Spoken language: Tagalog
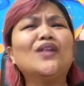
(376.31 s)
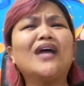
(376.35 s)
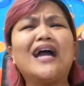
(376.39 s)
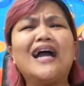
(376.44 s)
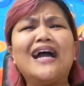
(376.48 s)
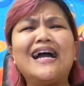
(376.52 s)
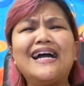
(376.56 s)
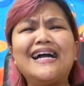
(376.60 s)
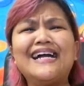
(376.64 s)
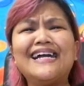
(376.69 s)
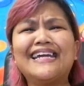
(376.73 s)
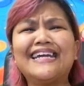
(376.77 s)

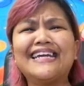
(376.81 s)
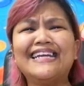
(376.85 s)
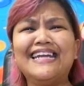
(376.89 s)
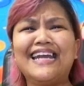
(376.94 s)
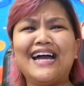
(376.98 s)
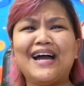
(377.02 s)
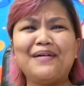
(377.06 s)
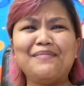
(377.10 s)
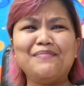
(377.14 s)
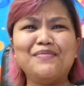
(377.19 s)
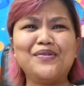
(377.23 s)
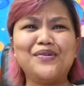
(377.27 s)

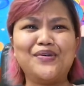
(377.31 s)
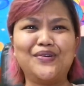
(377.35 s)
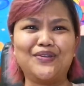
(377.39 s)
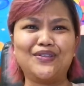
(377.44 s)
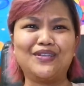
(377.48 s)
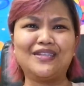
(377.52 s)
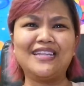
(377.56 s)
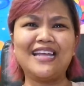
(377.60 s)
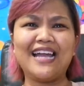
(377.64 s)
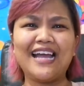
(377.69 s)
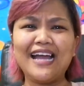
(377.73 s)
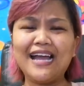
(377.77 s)

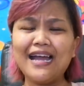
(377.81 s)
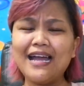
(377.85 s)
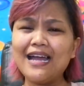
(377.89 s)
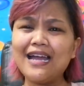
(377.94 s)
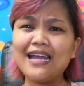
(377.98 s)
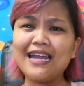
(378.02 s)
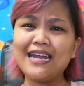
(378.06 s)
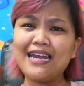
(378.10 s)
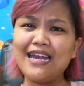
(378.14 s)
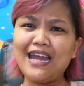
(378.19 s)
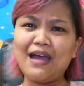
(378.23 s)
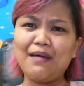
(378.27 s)
nakakakilabot.
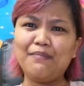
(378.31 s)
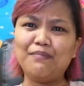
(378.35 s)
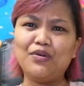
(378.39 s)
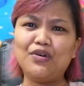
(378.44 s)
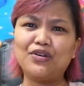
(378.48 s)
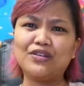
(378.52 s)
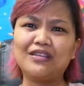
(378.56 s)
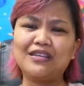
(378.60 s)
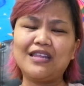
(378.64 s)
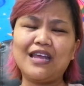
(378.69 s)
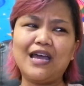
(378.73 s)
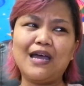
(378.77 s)

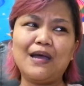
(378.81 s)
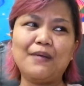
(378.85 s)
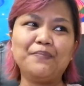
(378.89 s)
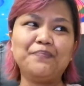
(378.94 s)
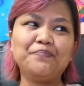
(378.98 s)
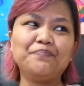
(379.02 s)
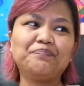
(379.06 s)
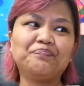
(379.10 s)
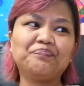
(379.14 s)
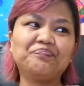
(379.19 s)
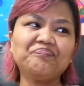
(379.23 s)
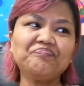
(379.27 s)
Nakakakilabot na,